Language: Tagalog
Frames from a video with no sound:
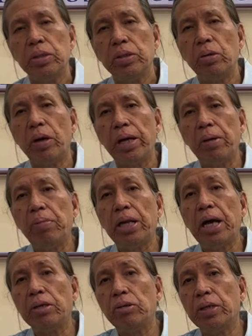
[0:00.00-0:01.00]
So kaya
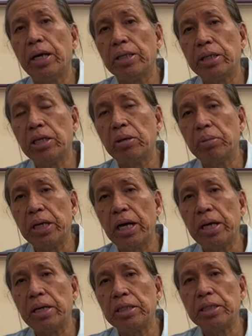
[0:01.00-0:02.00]
binago natin yung
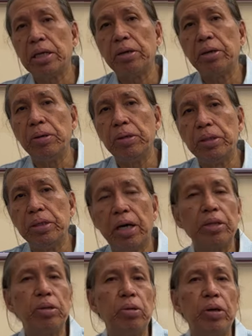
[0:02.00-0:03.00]
mechanics na yon.
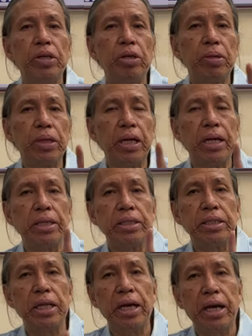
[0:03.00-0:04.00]
At kung ano yung
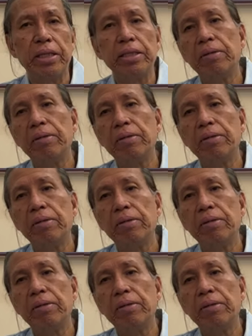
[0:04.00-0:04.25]
mechanics na yan,